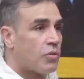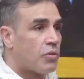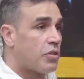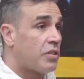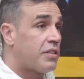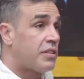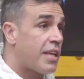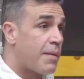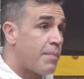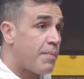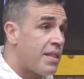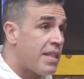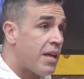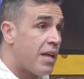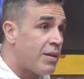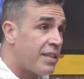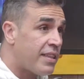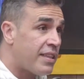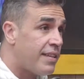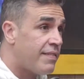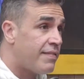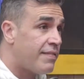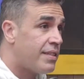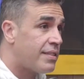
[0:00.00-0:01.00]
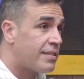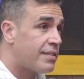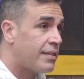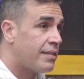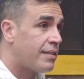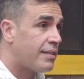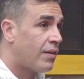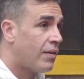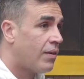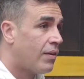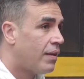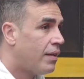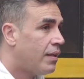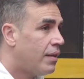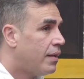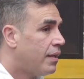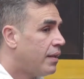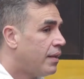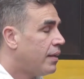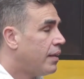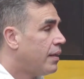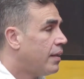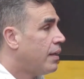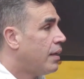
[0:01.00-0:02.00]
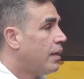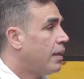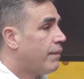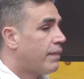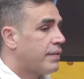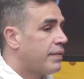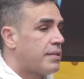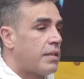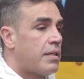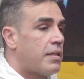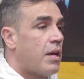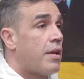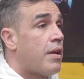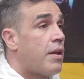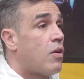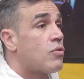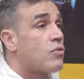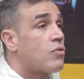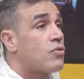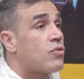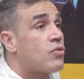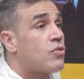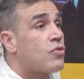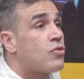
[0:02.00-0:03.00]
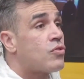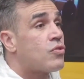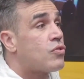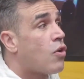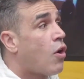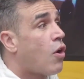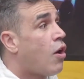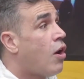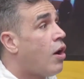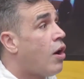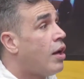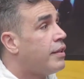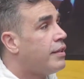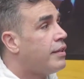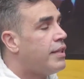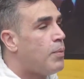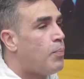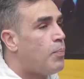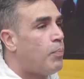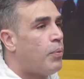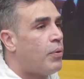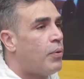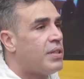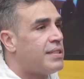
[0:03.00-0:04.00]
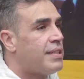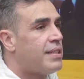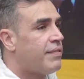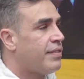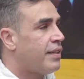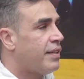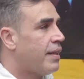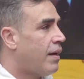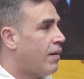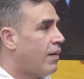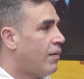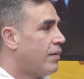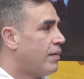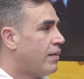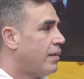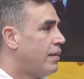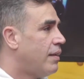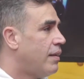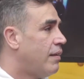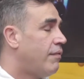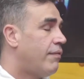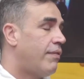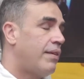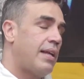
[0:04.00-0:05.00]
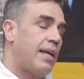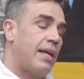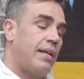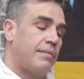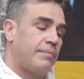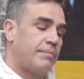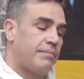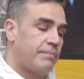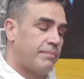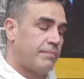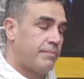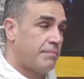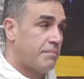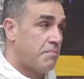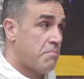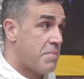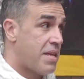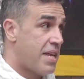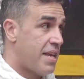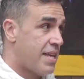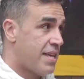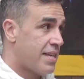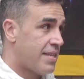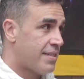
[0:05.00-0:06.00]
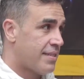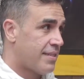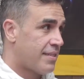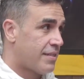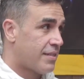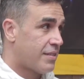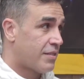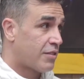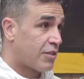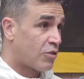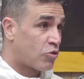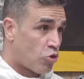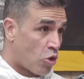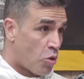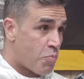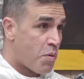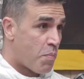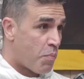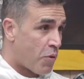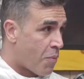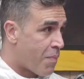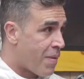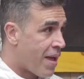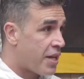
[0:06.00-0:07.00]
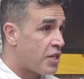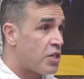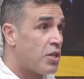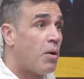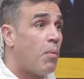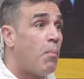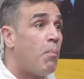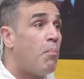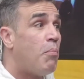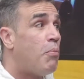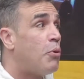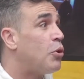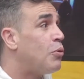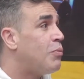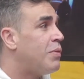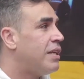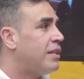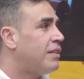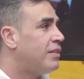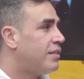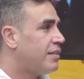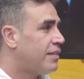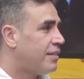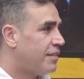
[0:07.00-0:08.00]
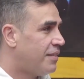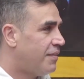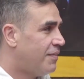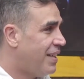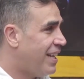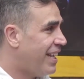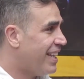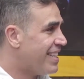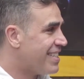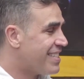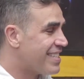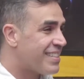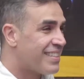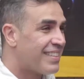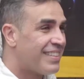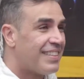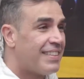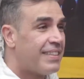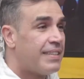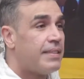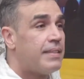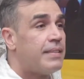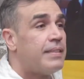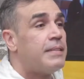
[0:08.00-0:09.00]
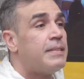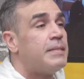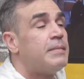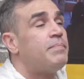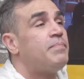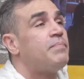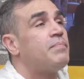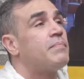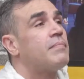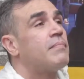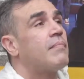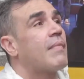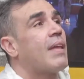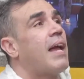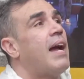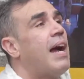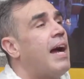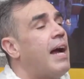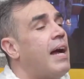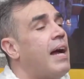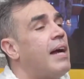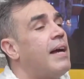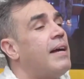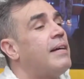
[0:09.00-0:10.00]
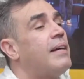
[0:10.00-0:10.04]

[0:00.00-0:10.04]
senhor tem que me dar uma entrevista, então. Eu falei, assim, não, não, só depois da final. Eu falei, ah, beleza. O senhor me promete? Prometo. Beleza. Mas aí você